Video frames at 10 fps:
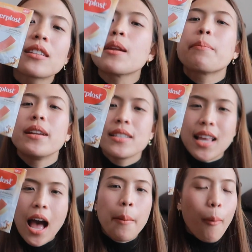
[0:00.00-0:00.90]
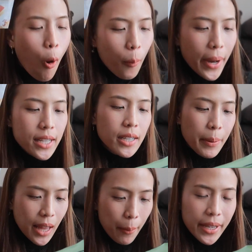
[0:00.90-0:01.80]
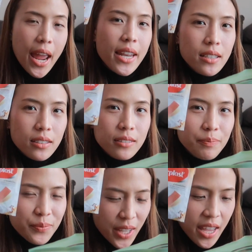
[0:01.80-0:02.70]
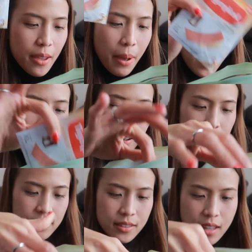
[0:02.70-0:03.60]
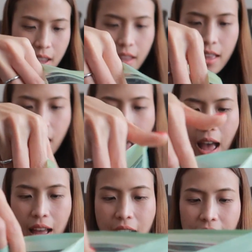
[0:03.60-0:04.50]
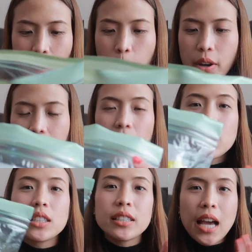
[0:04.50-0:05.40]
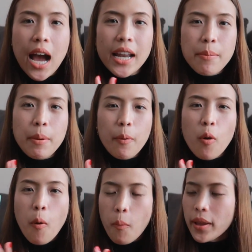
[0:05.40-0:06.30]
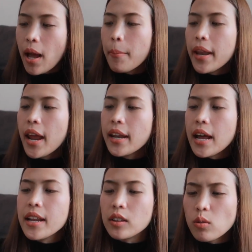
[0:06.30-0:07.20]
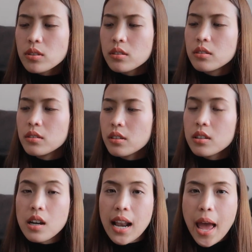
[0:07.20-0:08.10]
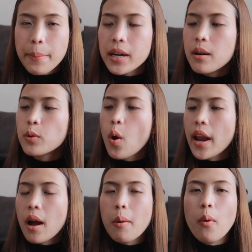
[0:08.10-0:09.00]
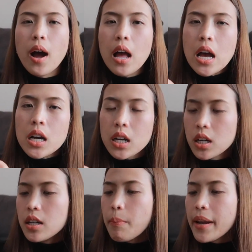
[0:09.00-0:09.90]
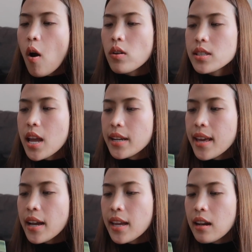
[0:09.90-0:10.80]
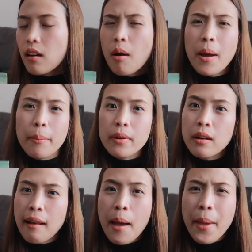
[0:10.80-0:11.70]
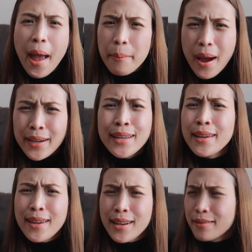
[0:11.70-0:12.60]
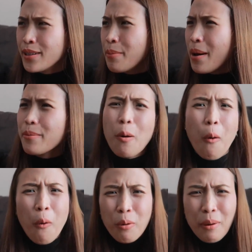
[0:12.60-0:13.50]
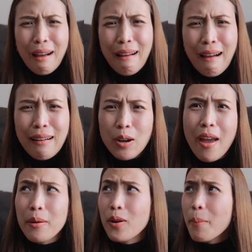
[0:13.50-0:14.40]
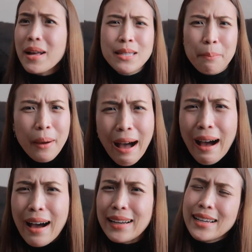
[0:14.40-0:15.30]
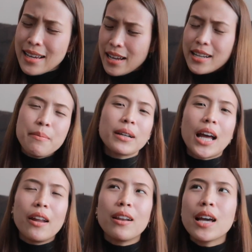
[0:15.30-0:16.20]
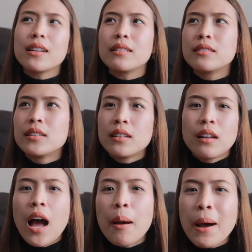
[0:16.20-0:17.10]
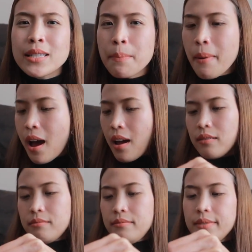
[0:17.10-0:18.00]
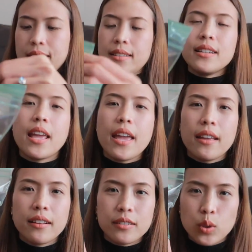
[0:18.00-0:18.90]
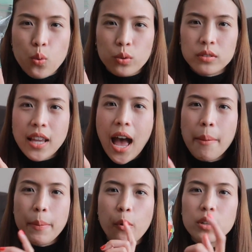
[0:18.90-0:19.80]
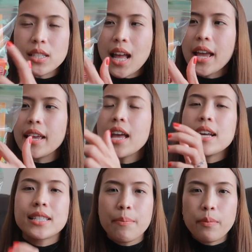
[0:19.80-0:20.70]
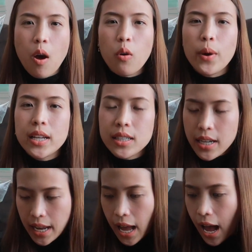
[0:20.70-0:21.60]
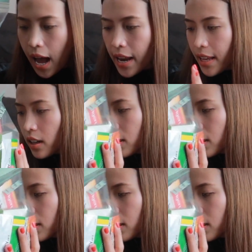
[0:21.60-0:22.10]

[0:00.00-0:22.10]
ติดไปเลยจ้ะพกไปเลยไปต่างประเทศนี่คือดีมากนี่อ่ะทั้งหมดนี้ก็คือยาที่ปีโป้พกไปต่างประเทศนะเดี๋ยวต้องซื้อเกลือแร่เพิ่มด้วยนะคะเพราะว่าเคยไปท้องเสียที่อังกฤษแล้วก็แบบเกลือแร่แพงมากที่อังกฤษคือแบบงงมาก180 บาทที่เมืองไทยเท่าไหร่5 บาท 10 บาทนี่ถุงยาปีโป้ก็จะใส่10 ล็อกไว้เลยนะคะอันนี้ก็